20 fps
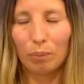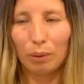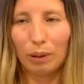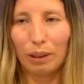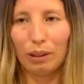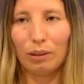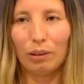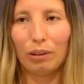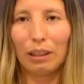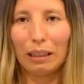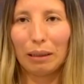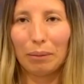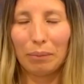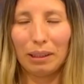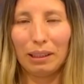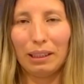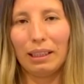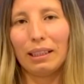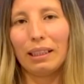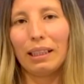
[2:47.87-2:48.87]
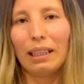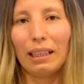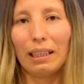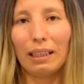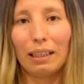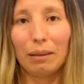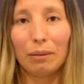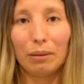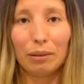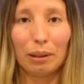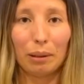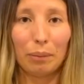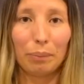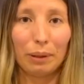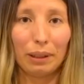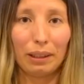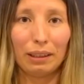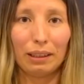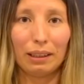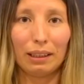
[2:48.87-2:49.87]
Porque todas las mañanas él daba una
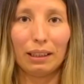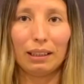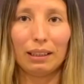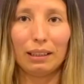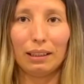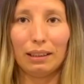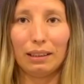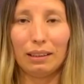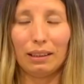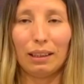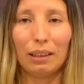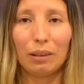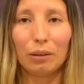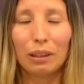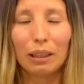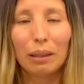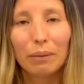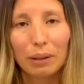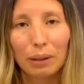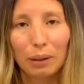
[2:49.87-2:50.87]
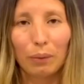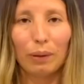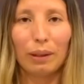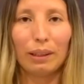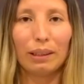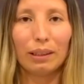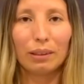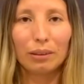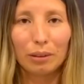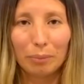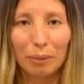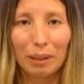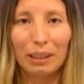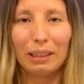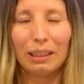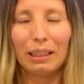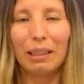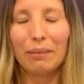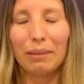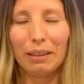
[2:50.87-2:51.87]
prédica, y anotaba en el cuaderno y
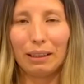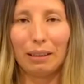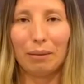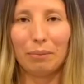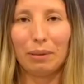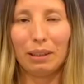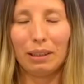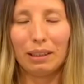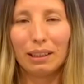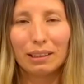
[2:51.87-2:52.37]
meditaba también.